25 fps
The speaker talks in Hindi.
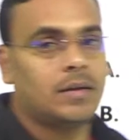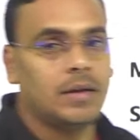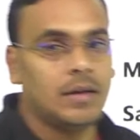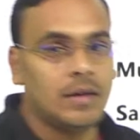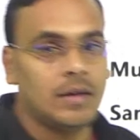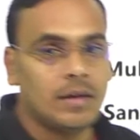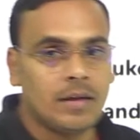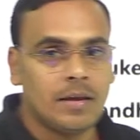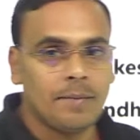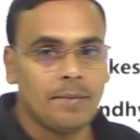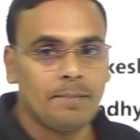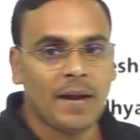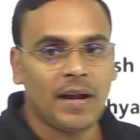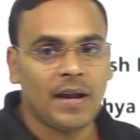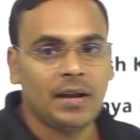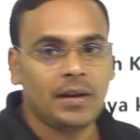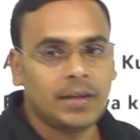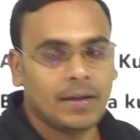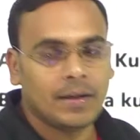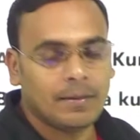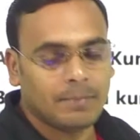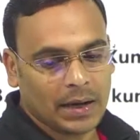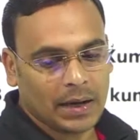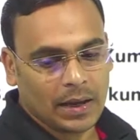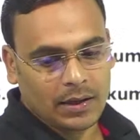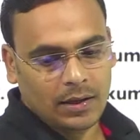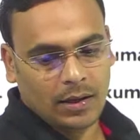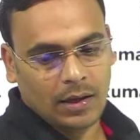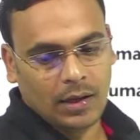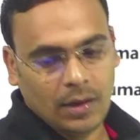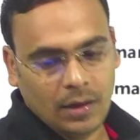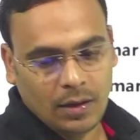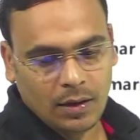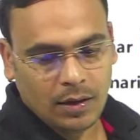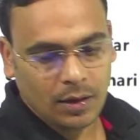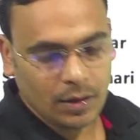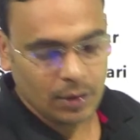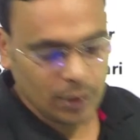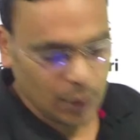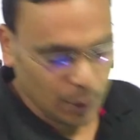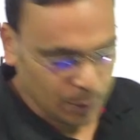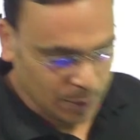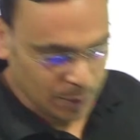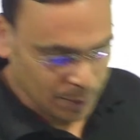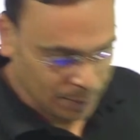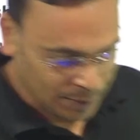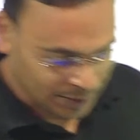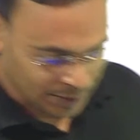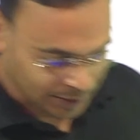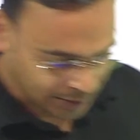किनकी पेंटिंग बनाई है
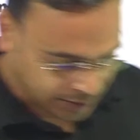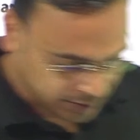यह भी